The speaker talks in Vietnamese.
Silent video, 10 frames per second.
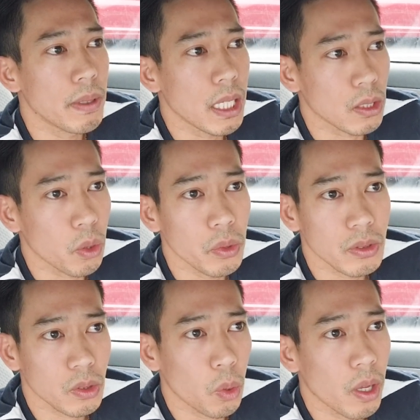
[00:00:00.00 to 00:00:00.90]
bây giờ tôi
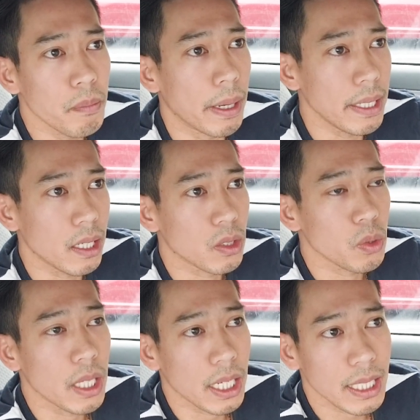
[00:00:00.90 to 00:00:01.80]
tôi ở mỹ nè
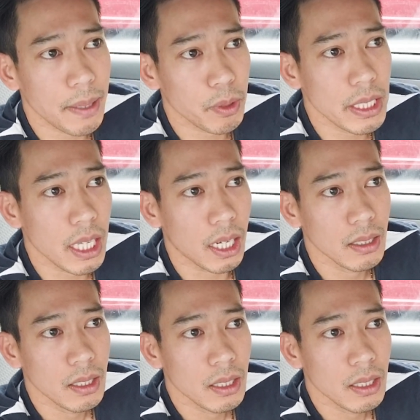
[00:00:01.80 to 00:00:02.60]
tôi về việt nam tôi lấy vợ